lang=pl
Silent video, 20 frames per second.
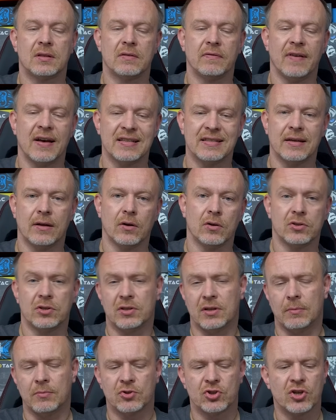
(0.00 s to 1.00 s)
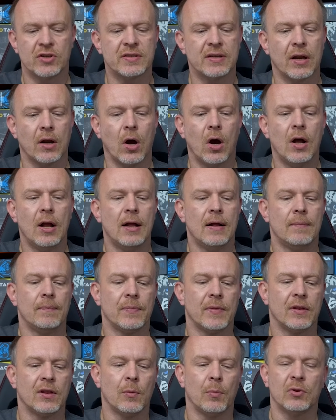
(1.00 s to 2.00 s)
2.0 y, czy tam 3.0
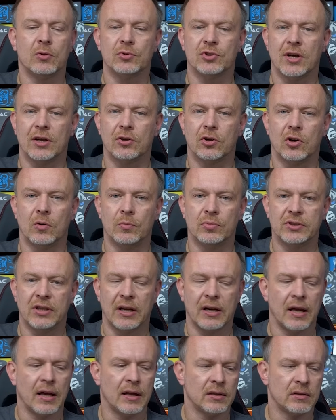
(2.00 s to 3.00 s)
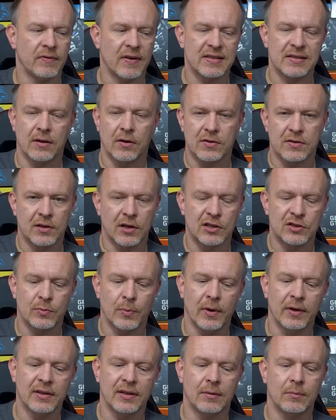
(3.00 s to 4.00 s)
do podłączenia do komputera 2.0 z tego co
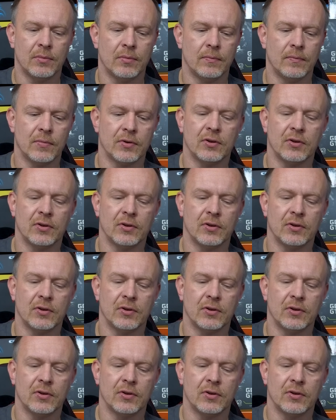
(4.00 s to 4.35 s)
pamiętam,